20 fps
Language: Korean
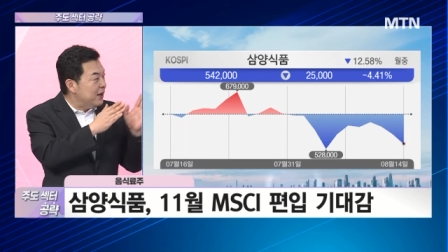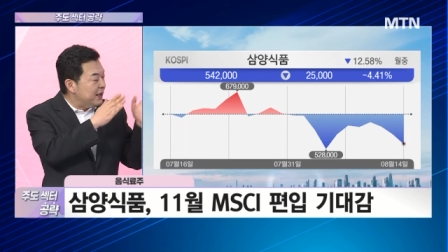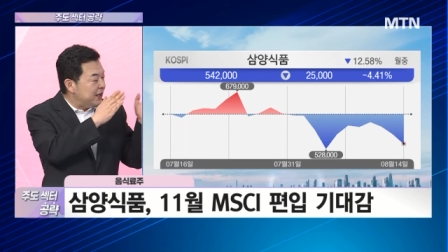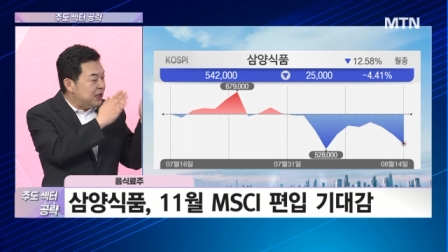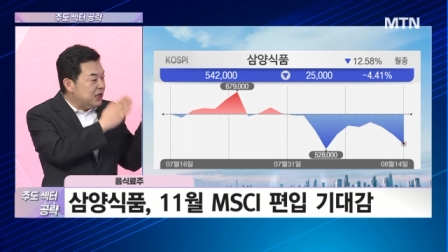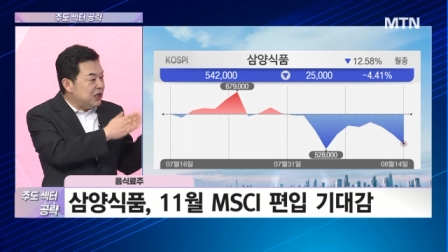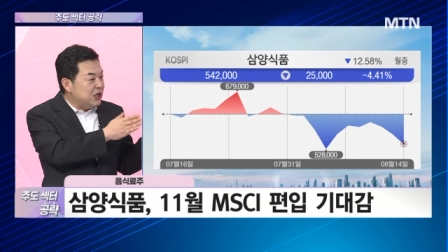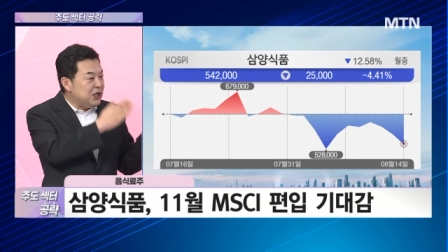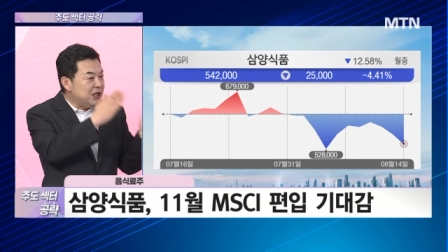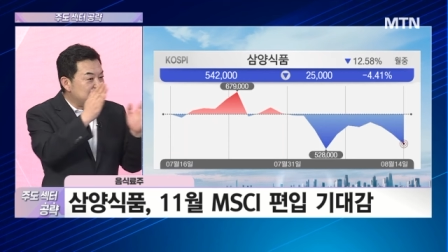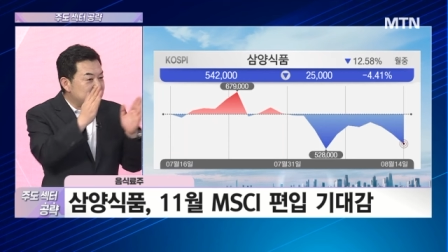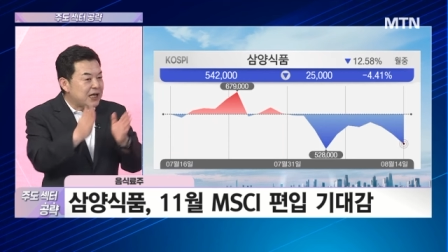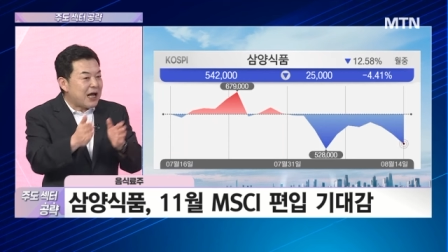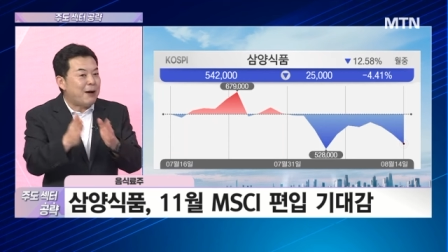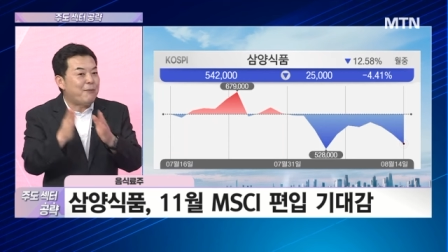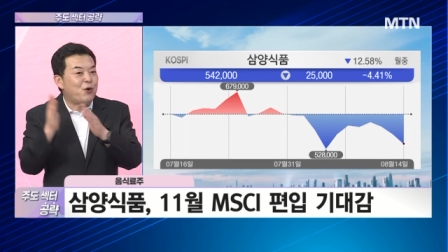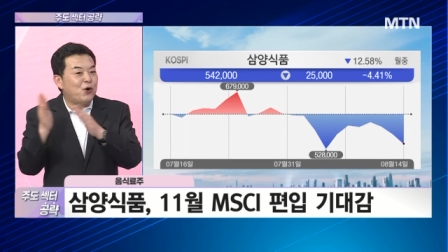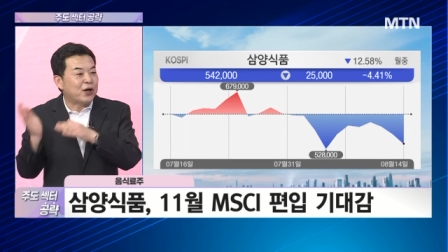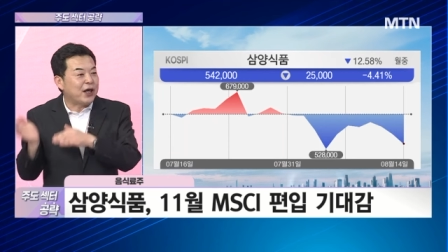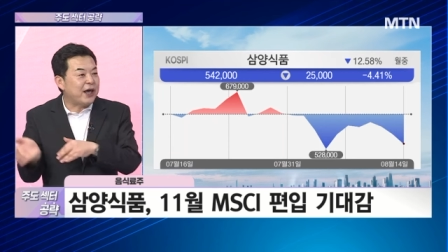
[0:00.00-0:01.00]
2,
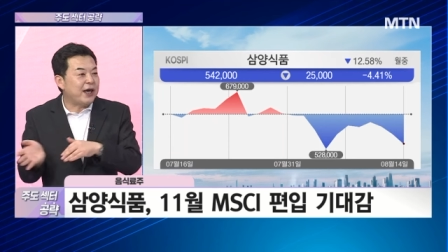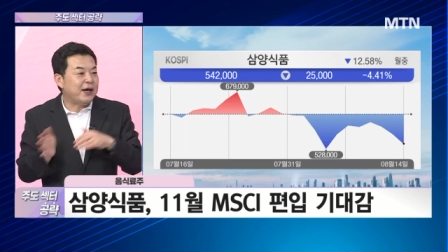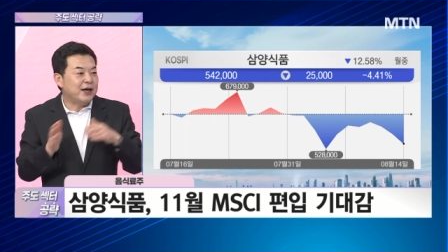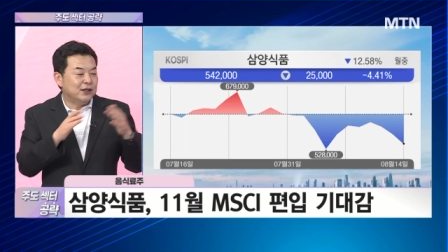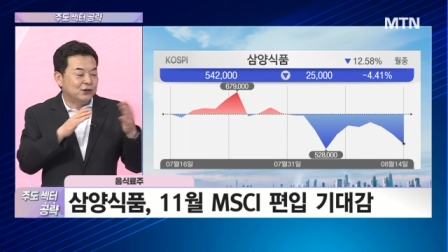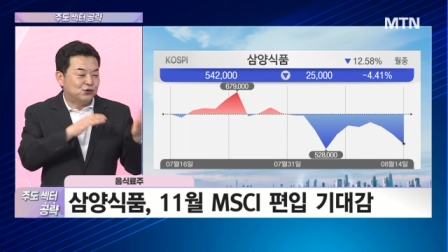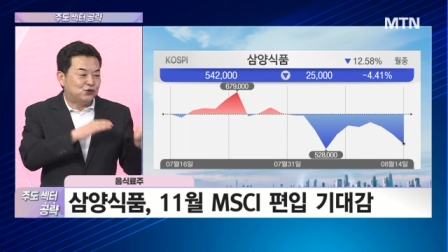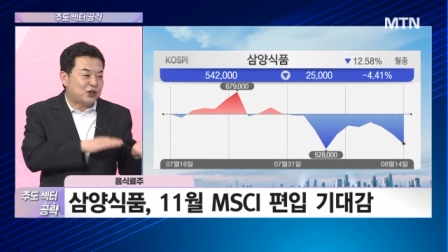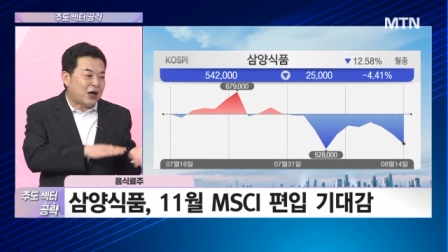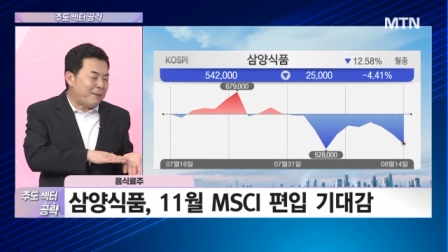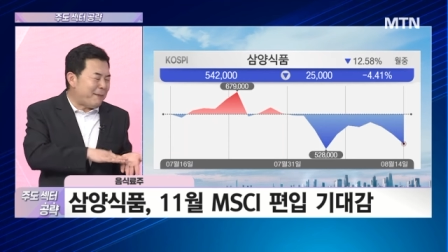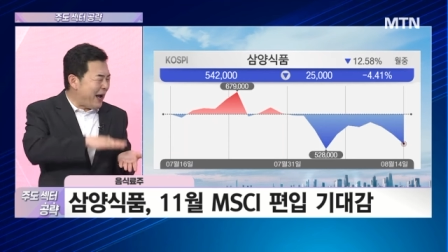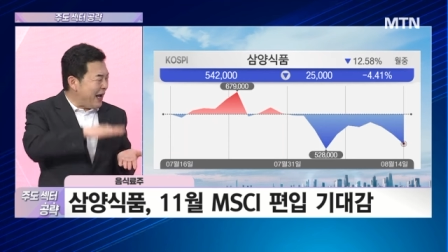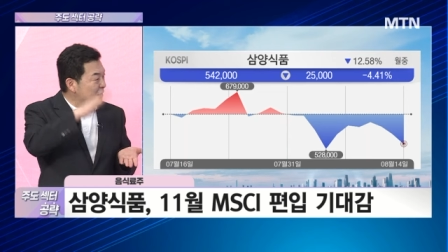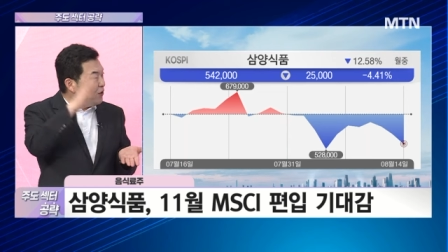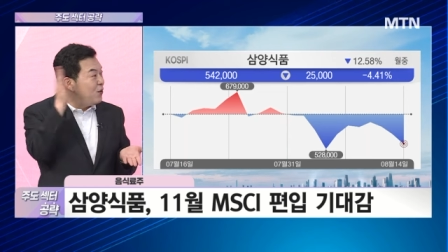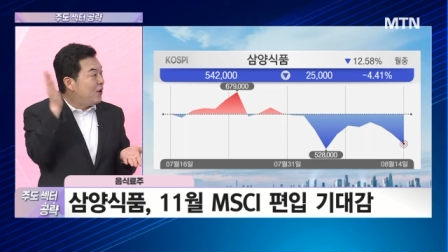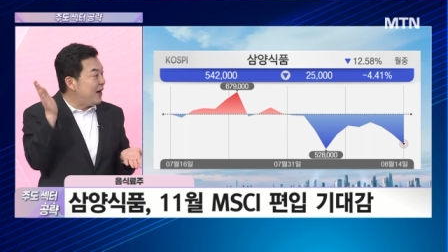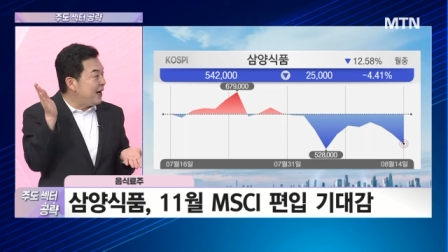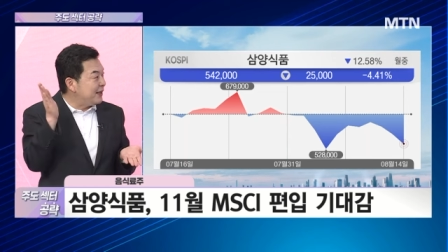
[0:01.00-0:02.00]
3월에 주가
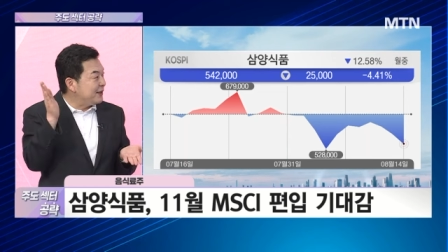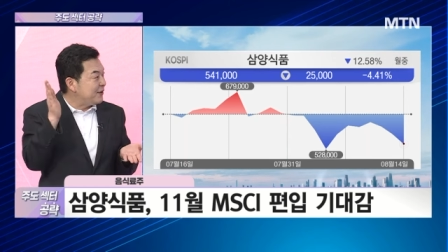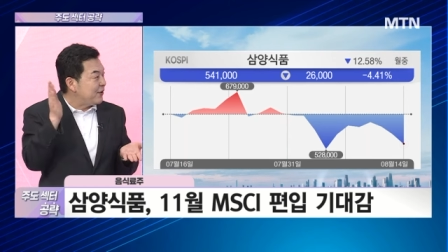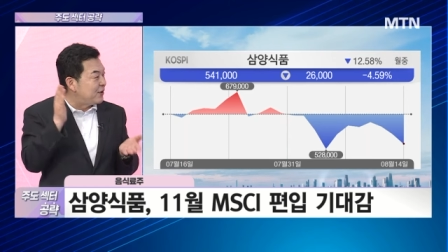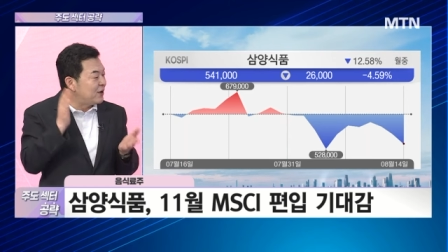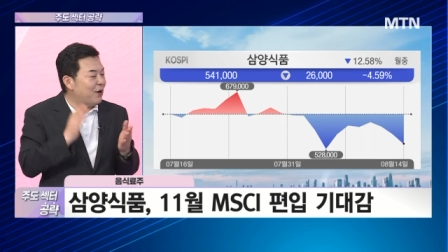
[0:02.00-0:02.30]
많이 올라갔어요.